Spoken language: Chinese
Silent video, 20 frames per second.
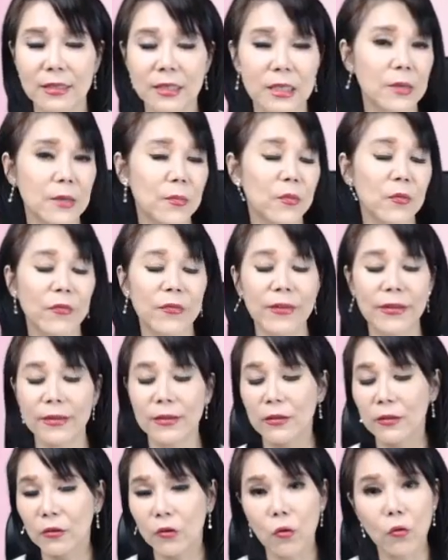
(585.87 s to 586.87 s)
这些部分
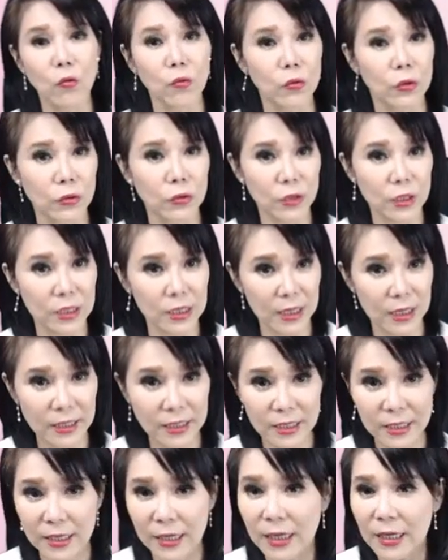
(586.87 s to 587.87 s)
都毋庸置疑。而
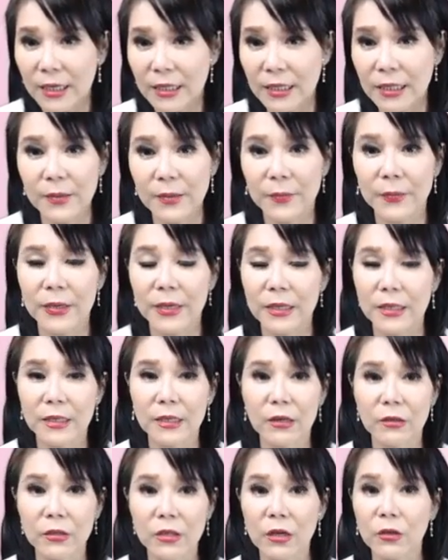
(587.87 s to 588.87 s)
且这里面
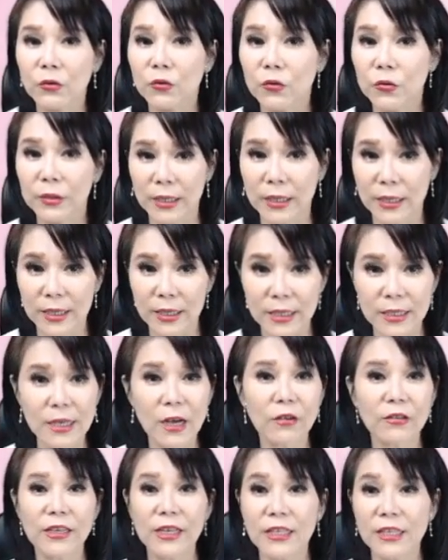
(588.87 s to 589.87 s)
要交出的，
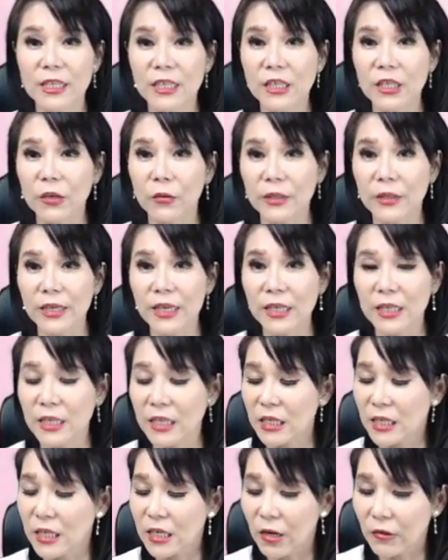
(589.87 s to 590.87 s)
要业绩有业
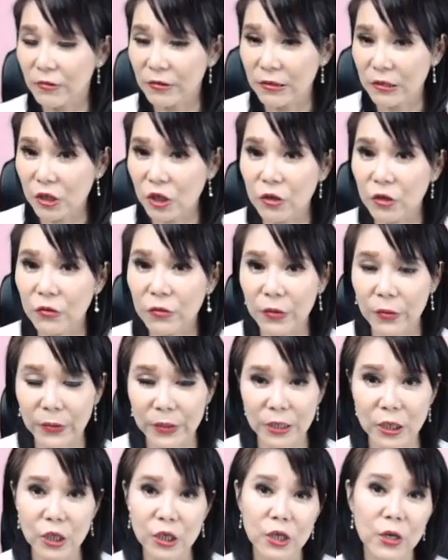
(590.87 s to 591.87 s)
绩，要营收有
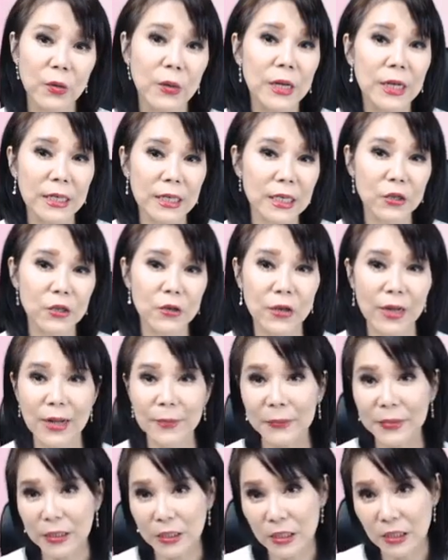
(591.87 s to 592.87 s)
营收，更重要他
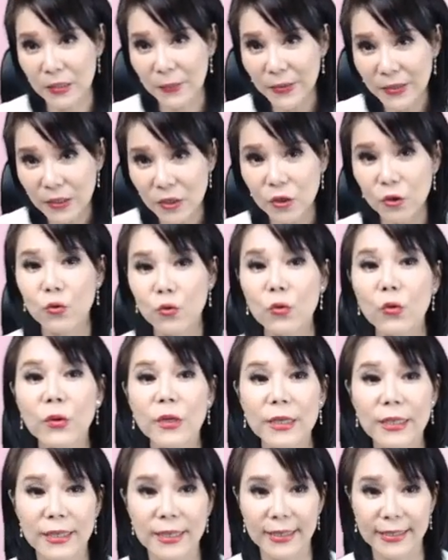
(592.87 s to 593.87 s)
们的资本支出，
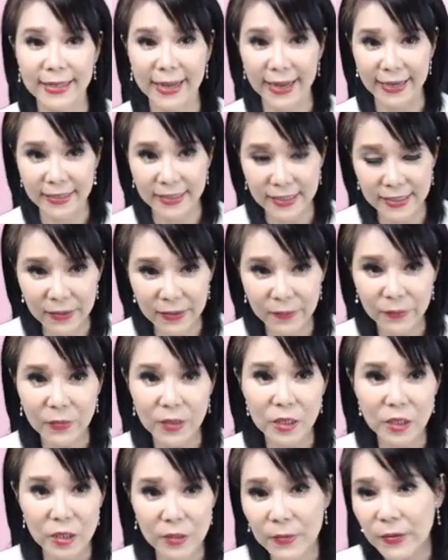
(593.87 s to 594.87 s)
以台积电
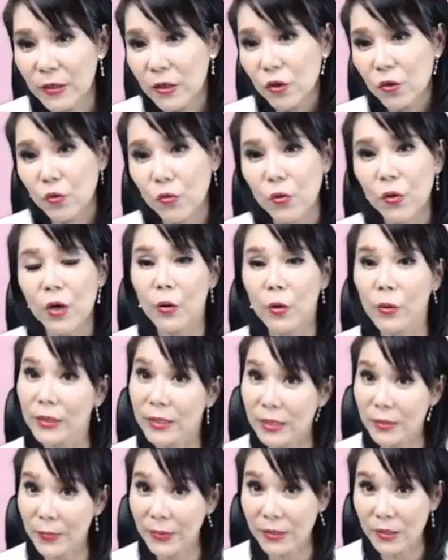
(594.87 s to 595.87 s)
资本支出会
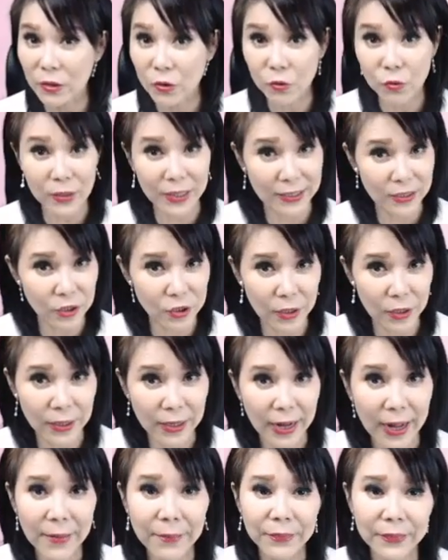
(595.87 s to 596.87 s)
资本支出给谁
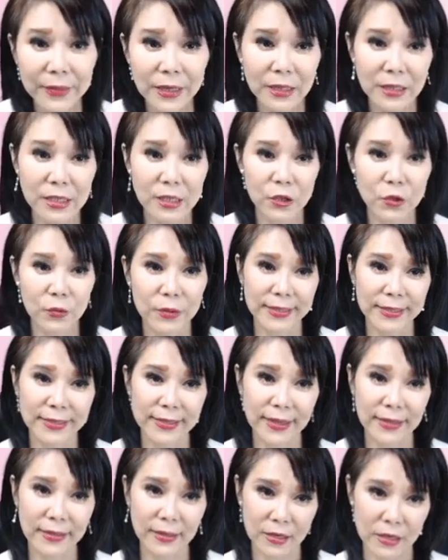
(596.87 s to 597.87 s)
呀？当然接触订
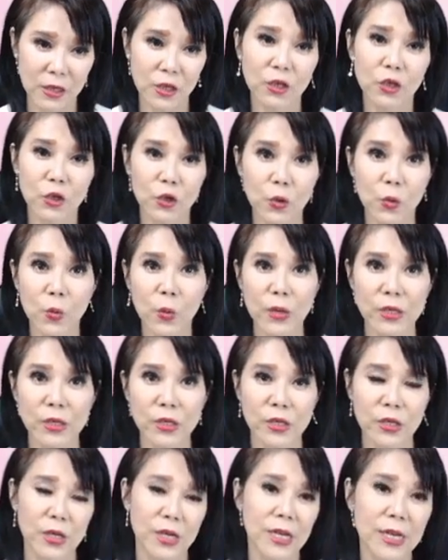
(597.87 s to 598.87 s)
单的就会
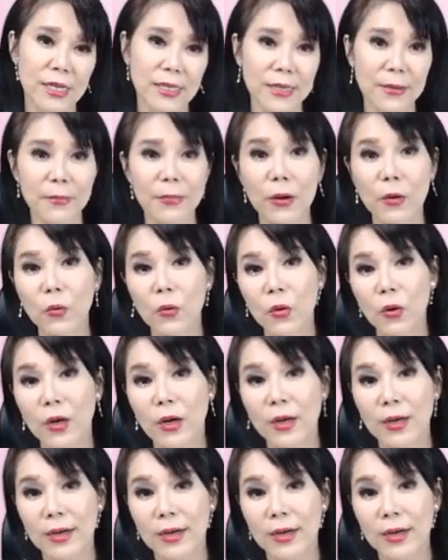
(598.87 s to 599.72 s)
是像包括